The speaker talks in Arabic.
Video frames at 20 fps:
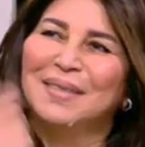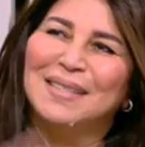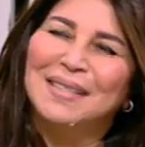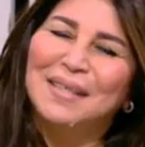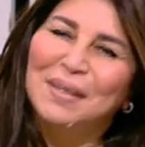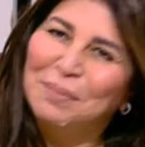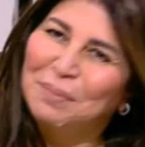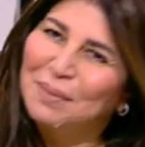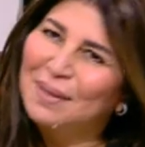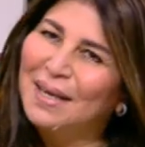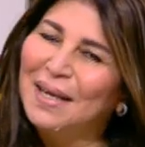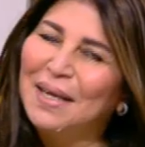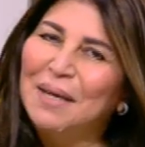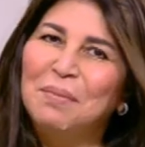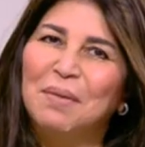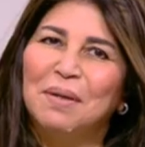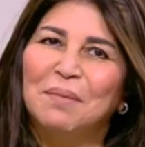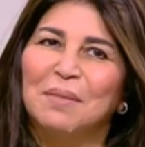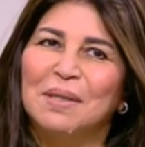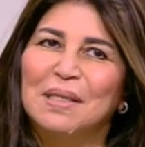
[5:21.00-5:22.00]
بالظبط
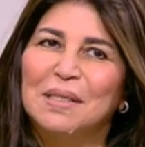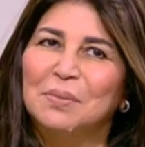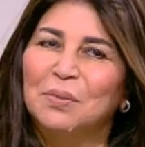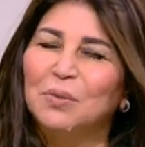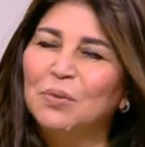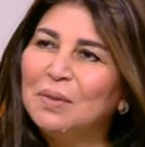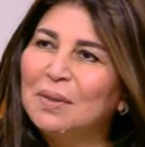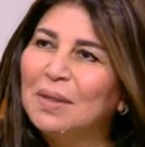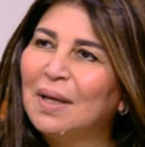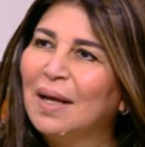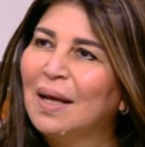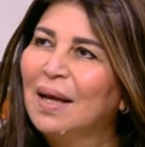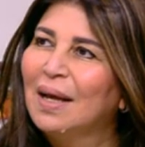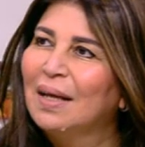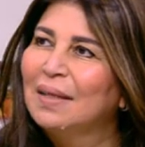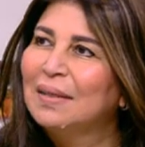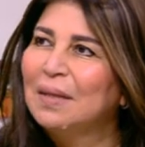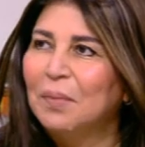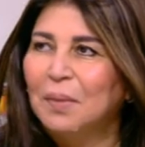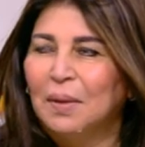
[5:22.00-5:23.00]
كلامك مظبوط
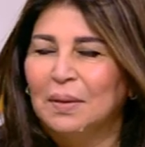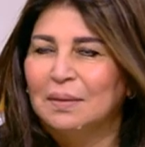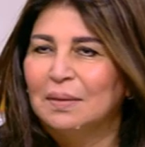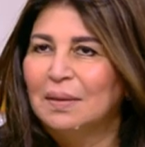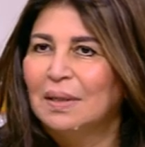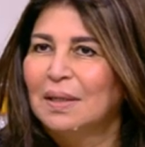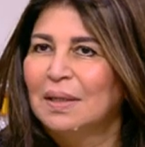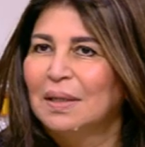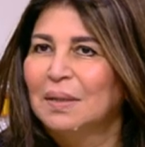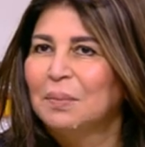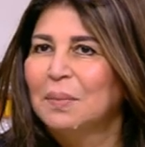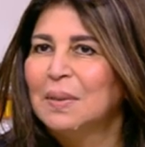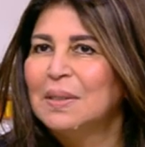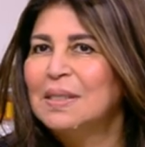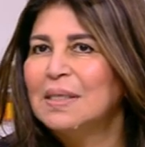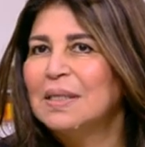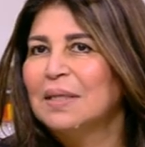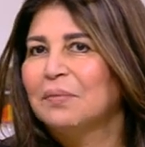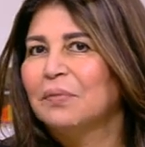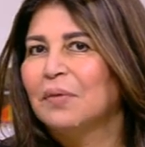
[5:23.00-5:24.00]
طبعا آه،
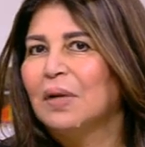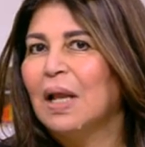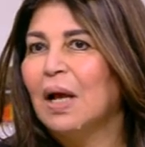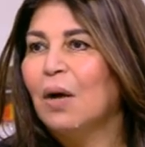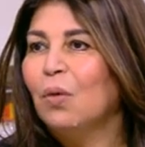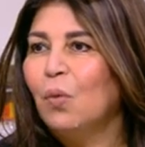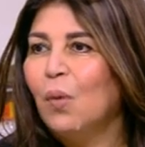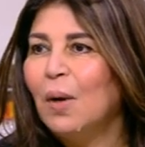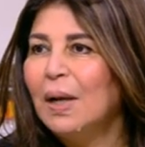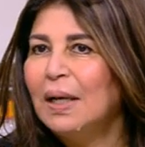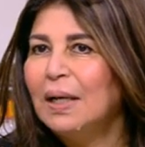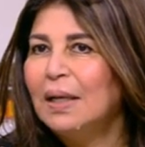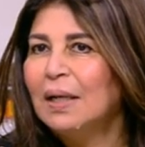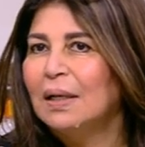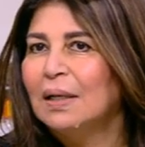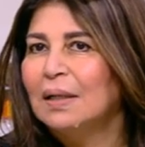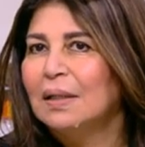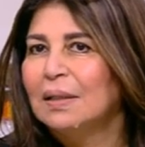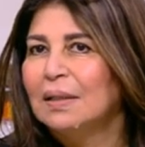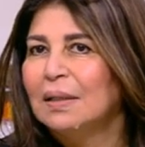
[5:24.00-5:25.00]
بس في الاول
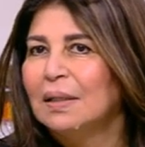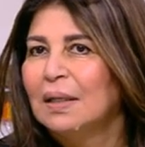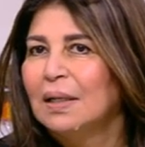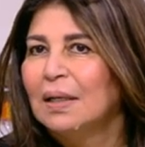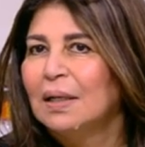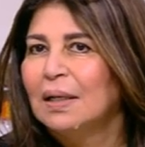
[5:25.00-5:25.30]
آه،